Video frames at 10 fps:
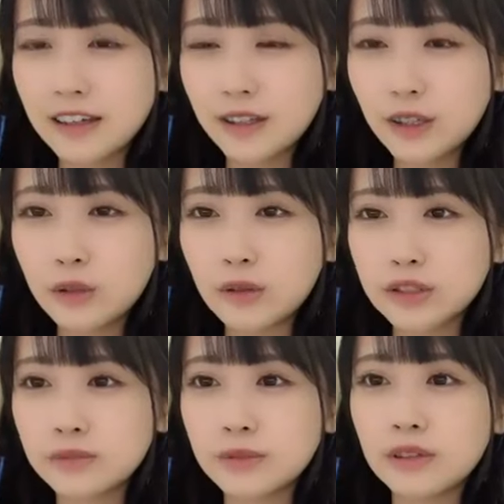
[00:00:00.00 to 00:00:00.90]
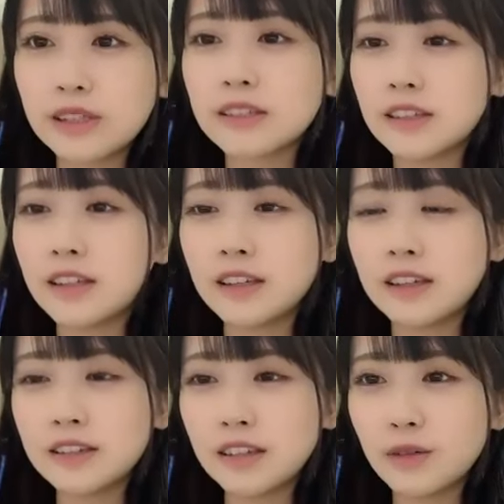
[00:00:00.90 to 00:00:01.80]
1個は自分の部屋
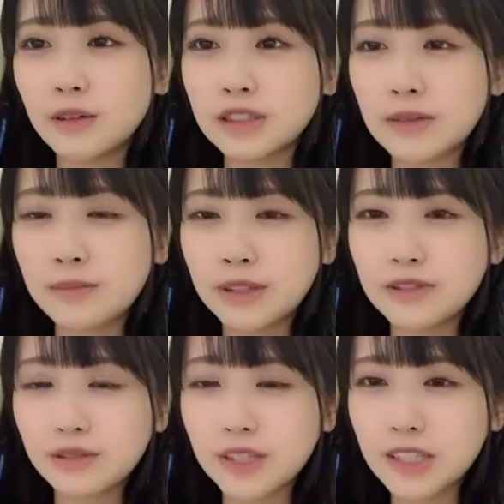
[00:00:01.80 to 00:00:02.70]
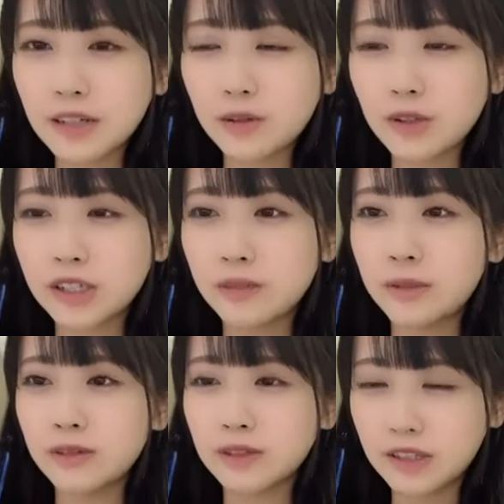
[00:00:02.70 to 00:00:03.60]
で2個は洗面所で3個は
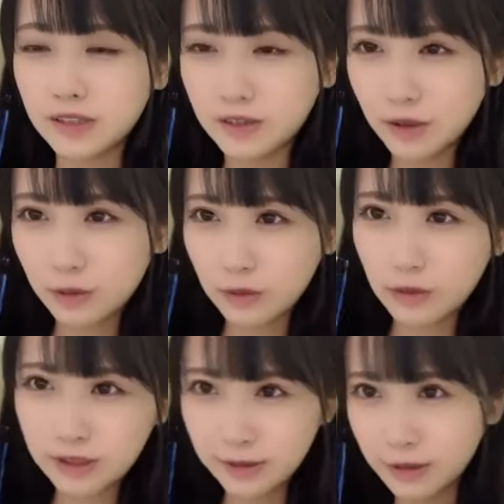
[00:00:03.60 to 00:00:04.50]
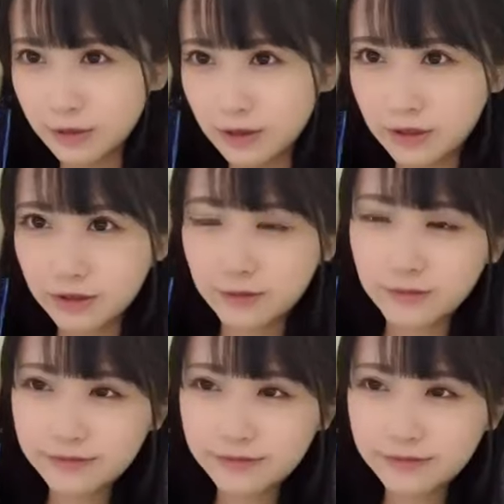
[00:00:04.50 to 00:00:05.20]
リビングなんですよここがリビングです